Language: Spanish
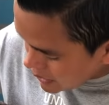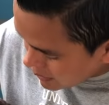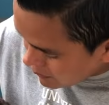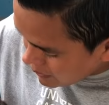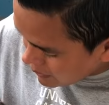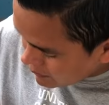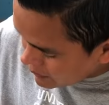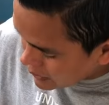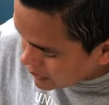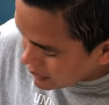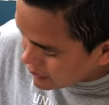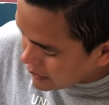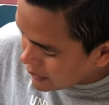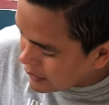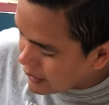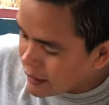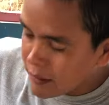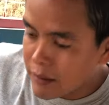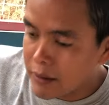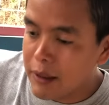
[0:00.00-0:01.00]
Ya mi
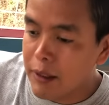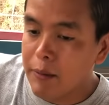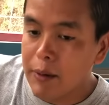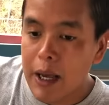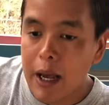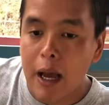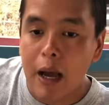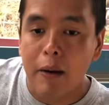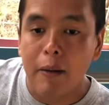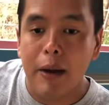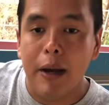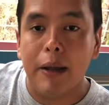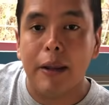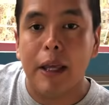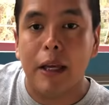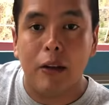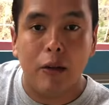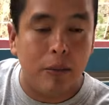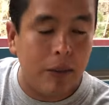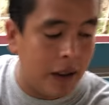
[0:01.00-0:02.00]
amiguita ya no está
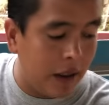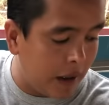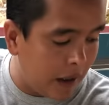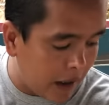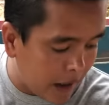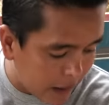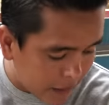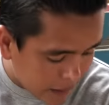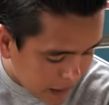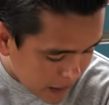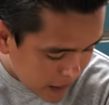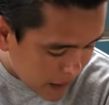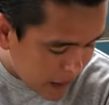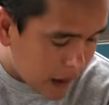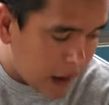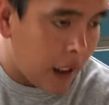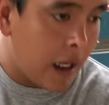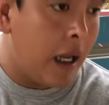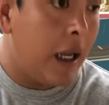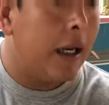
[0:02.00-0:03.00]
brava, ya no me quiere
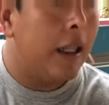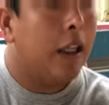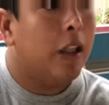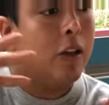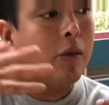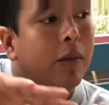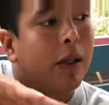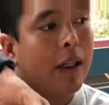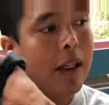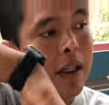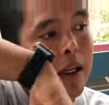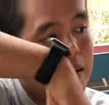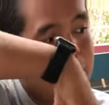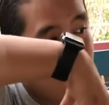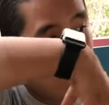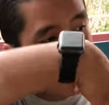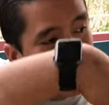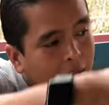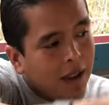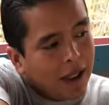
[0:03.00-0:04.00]
atacar, ya no me
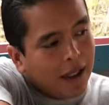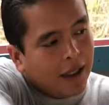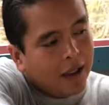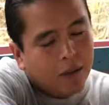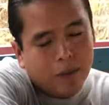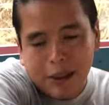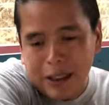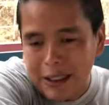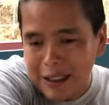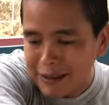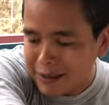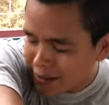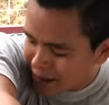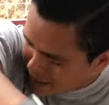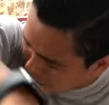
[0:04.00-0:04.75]
quiere morder, ya no me quiere